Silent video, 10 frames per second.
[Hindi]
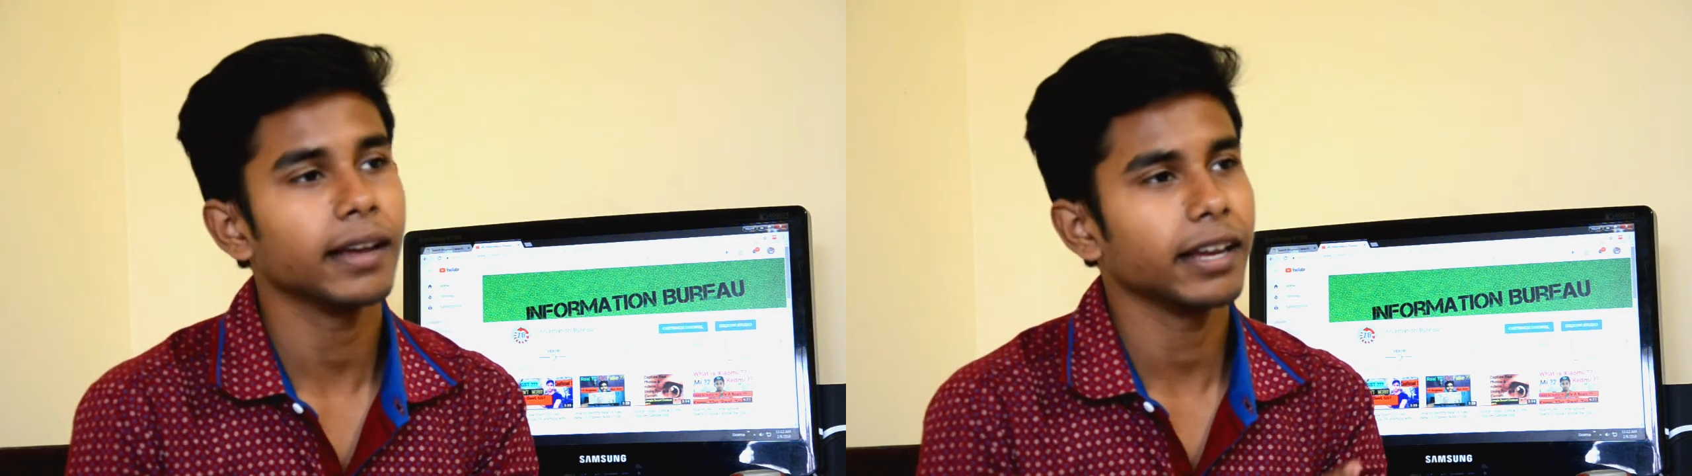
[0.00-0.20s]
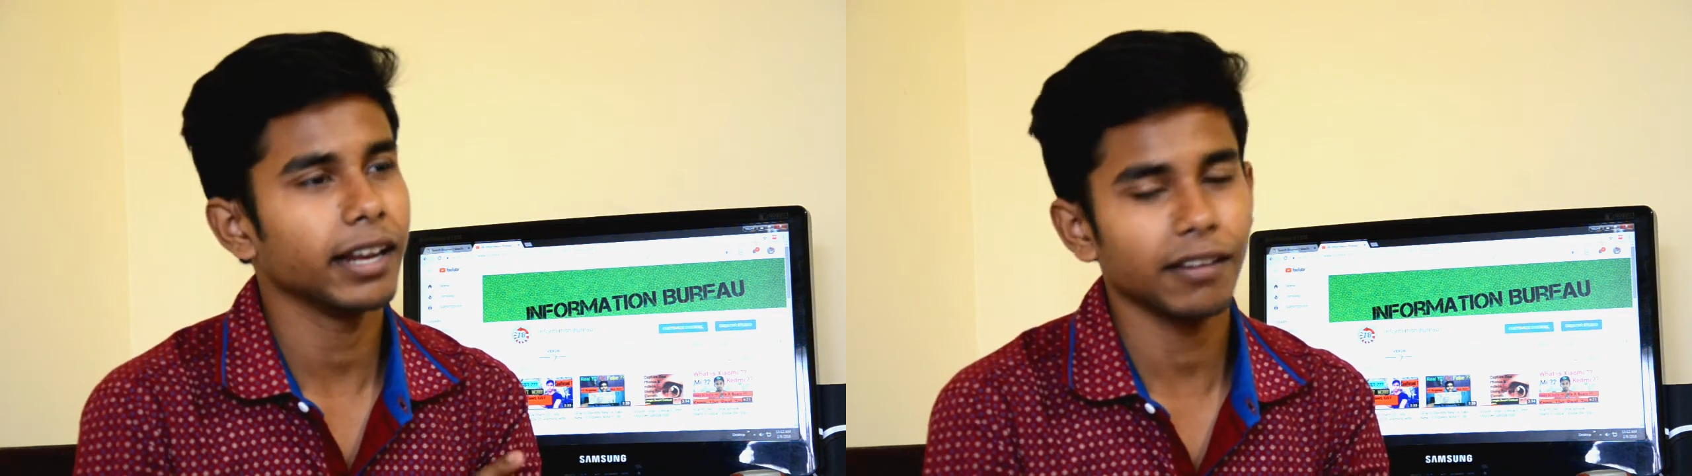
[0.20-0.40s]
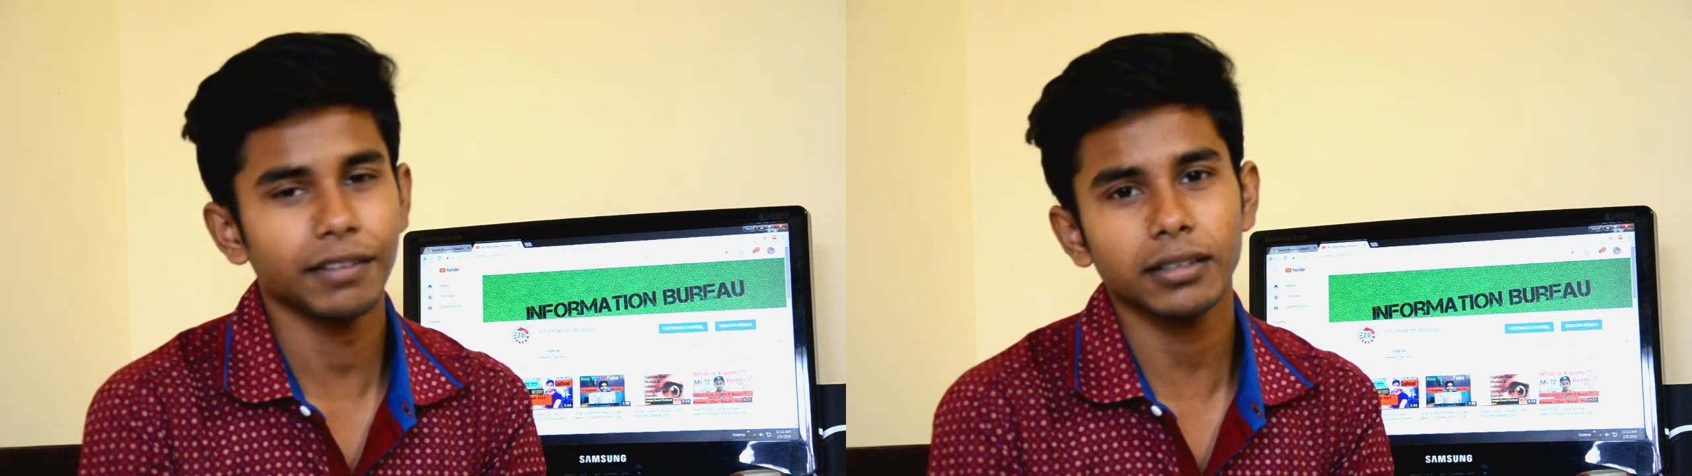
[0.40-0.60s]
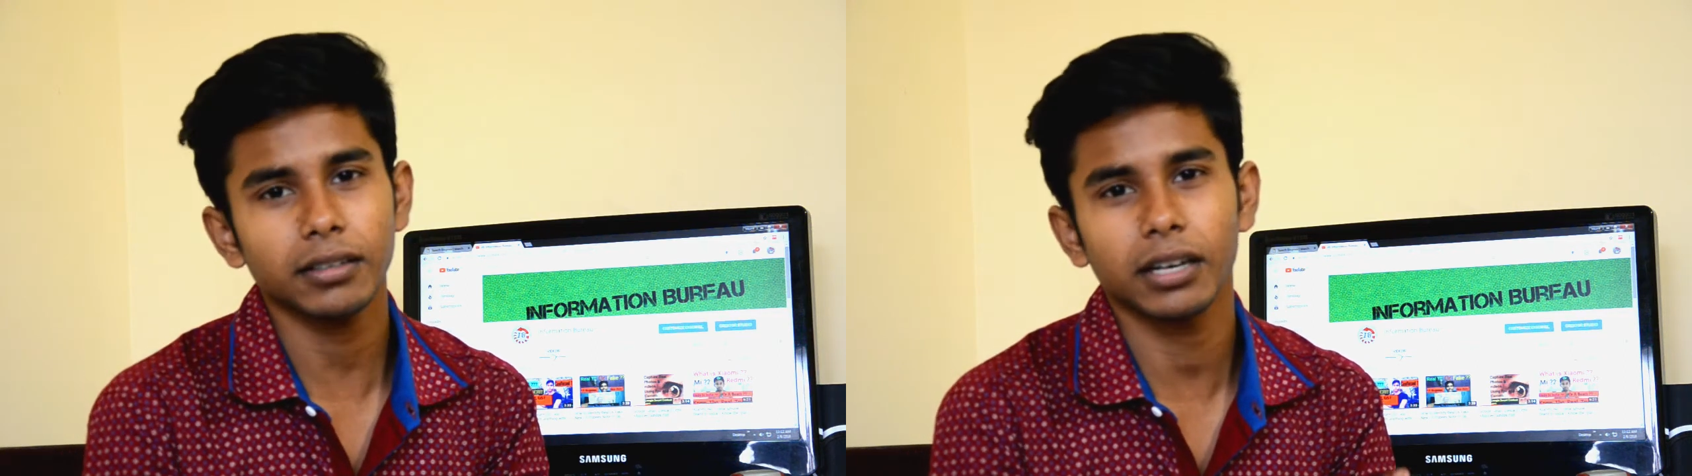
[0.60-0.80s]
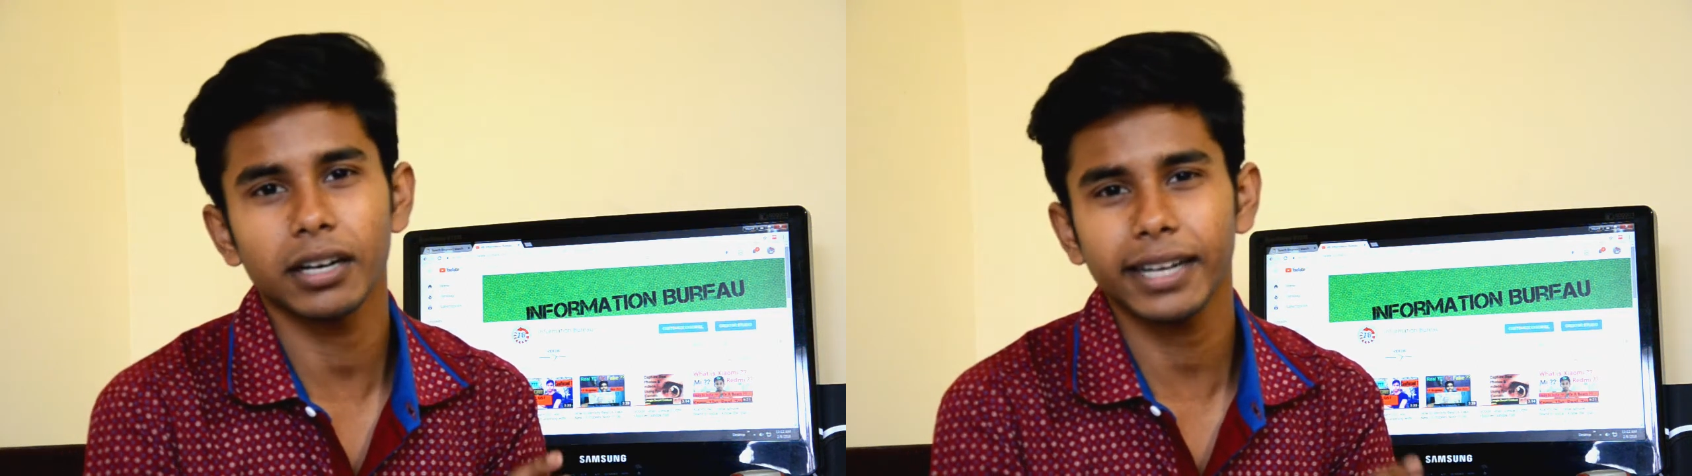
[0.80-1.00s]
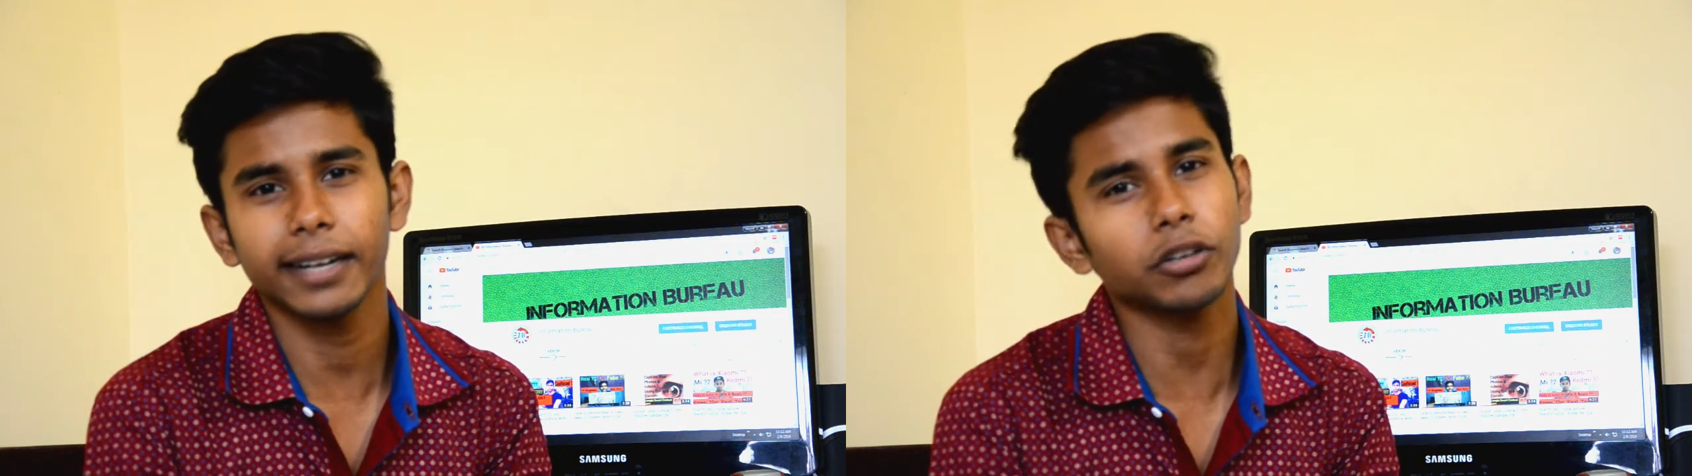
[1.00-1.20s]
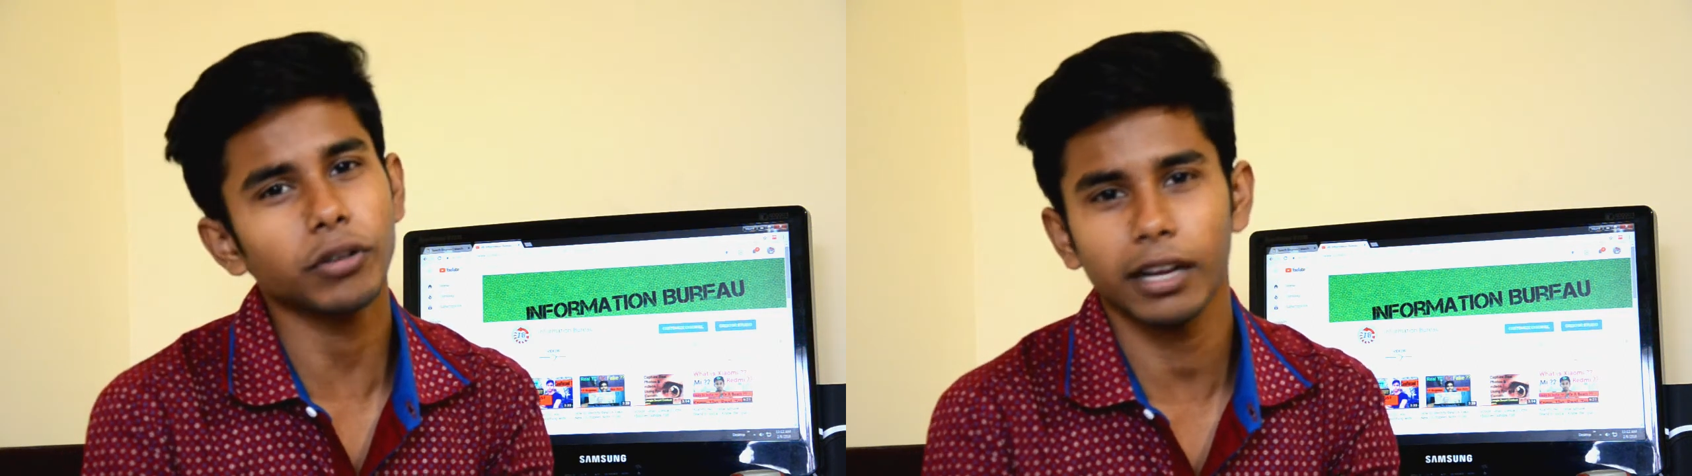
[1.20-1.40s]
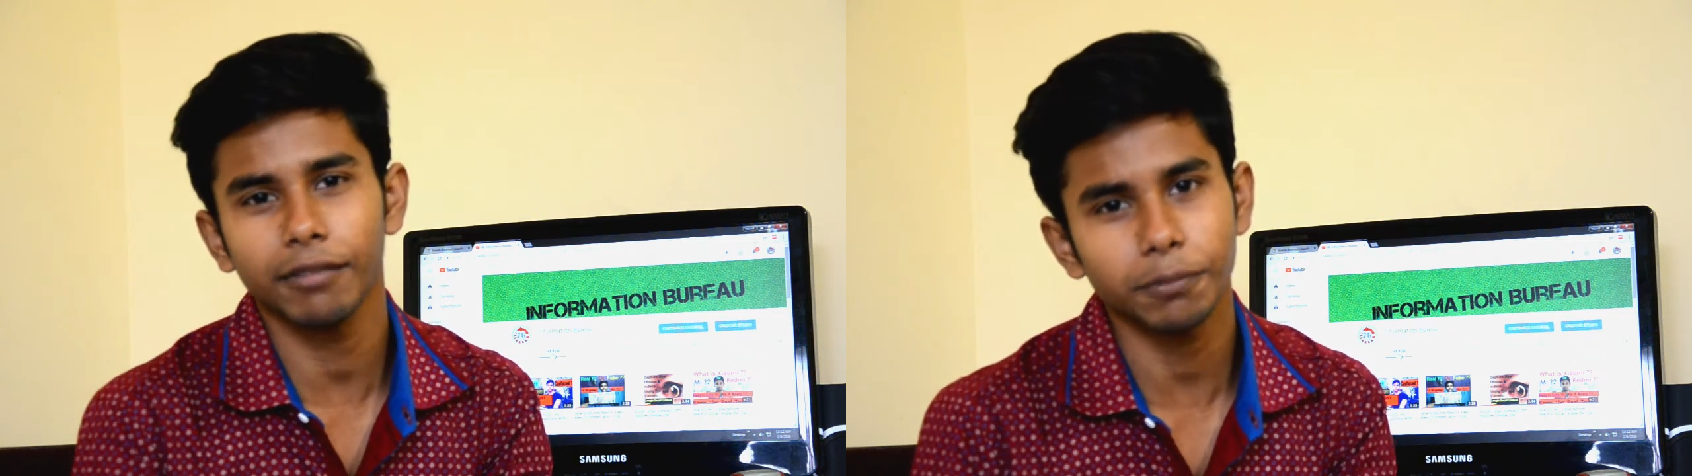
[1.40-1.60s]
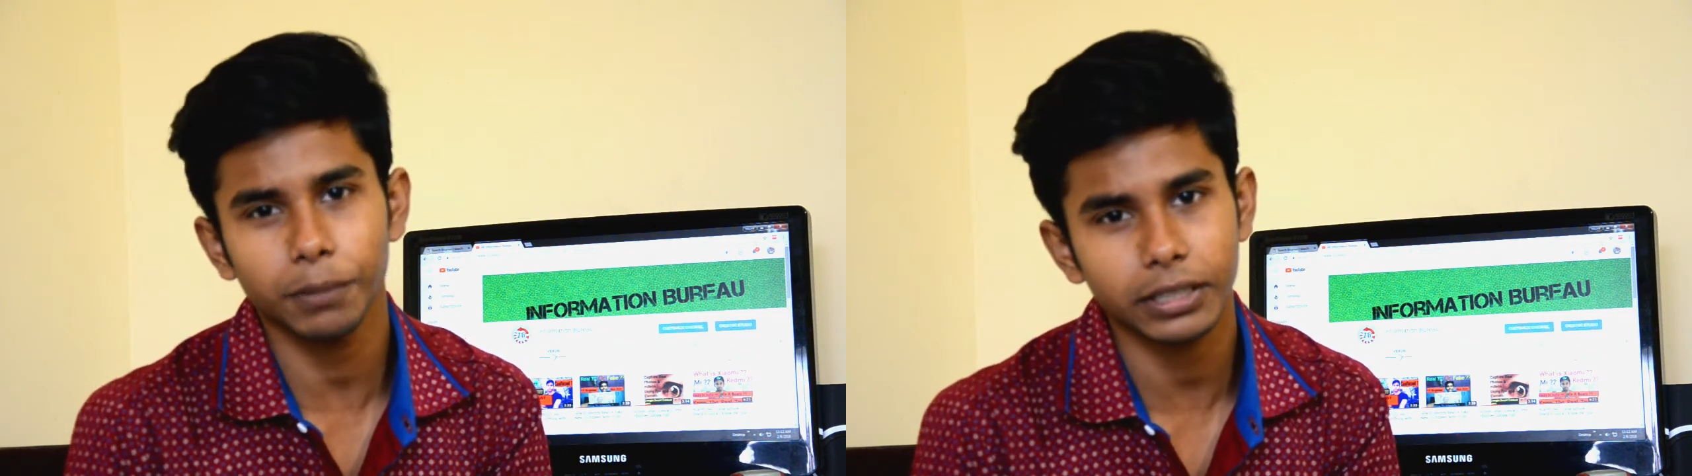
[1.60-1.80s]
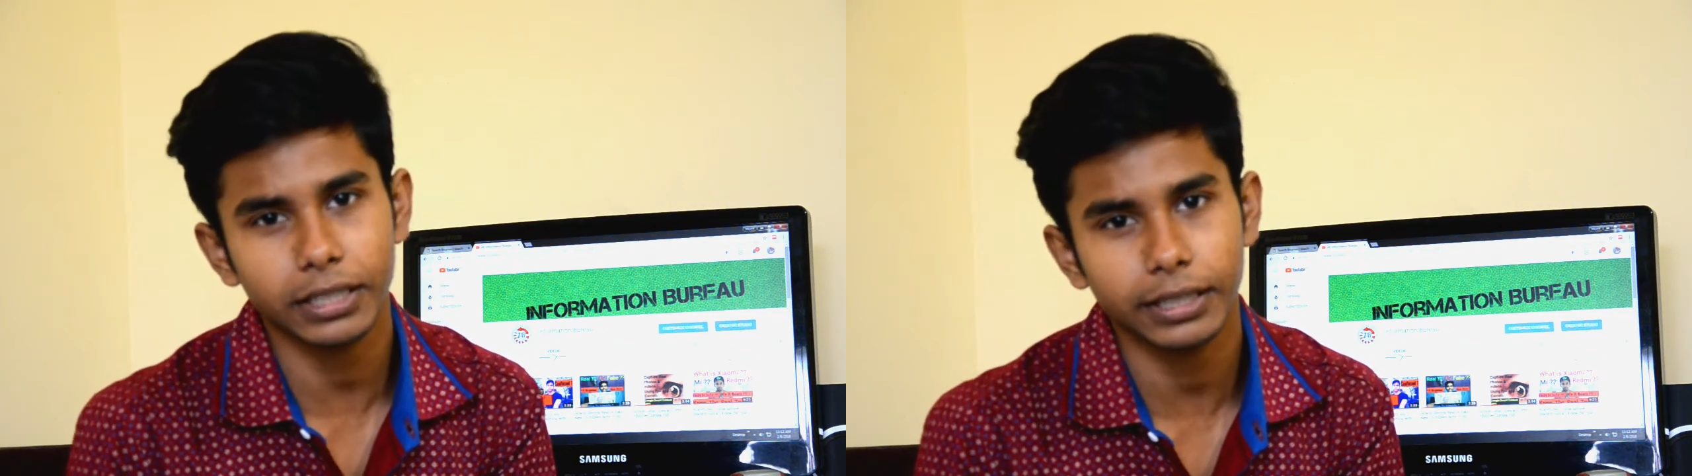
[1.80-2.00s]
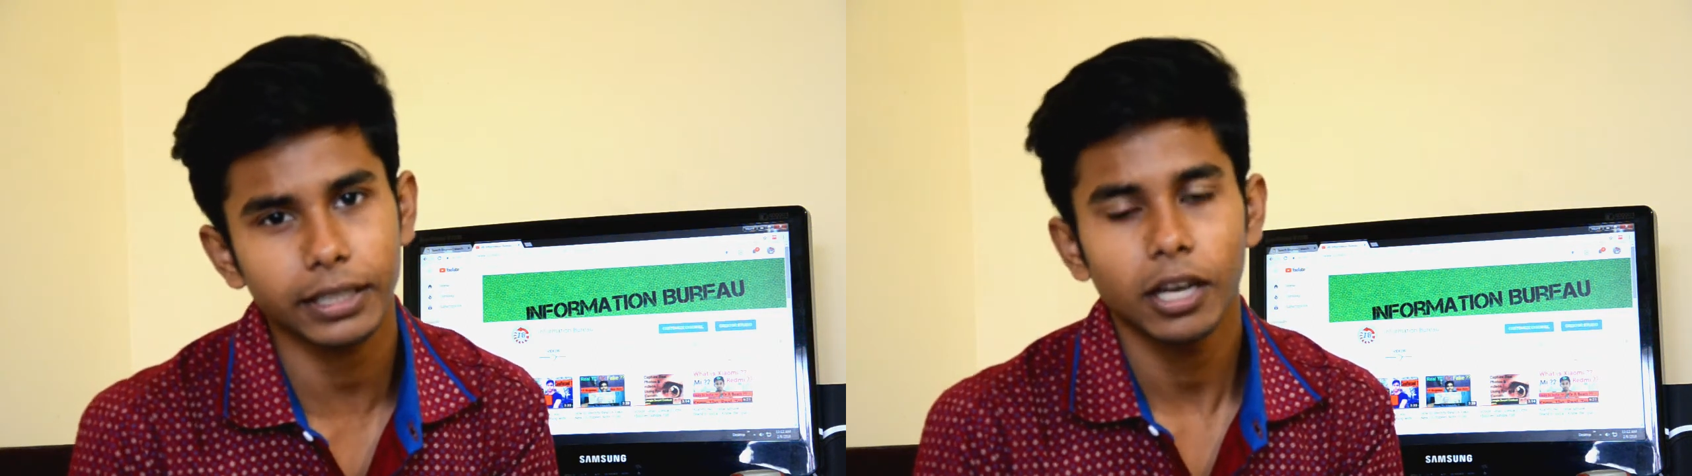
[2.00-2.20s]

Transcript: इलेवन टेन टू इलेवन परसेंट